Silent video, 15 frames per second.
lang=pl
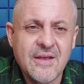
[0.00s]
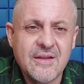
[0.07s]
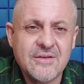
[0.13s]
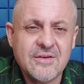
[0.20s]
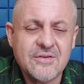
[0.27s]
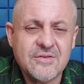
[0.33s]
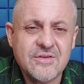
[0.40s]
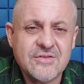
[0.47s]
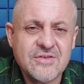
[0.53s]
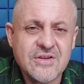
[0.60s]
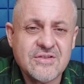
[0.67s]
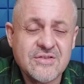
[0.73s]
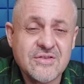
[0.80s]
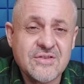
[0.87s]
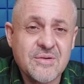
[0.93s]
e, to
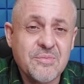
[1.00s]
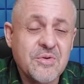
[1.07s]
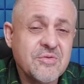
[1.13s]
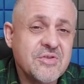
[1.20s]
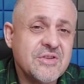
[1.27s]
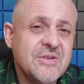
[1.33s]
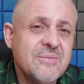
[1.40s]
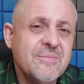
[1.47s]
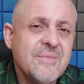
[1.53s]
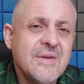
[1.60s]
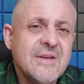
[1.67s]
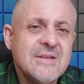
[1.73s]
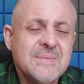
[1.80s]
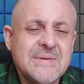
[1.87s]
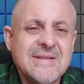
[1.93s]
często zajmują się tym
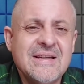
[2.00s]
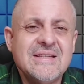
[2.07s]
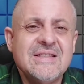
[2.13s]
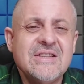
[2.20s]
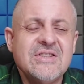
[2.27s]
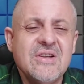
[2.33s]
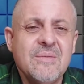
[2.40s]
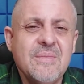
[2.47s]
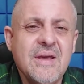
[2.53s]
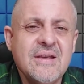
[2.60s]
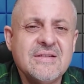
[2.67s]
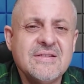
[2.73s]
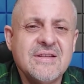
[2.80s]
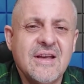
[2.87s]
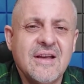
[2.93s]
specjalistyczne
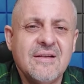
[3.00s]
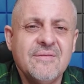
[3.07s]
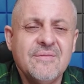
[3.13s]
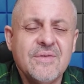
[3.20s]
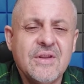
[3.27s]
miejsca,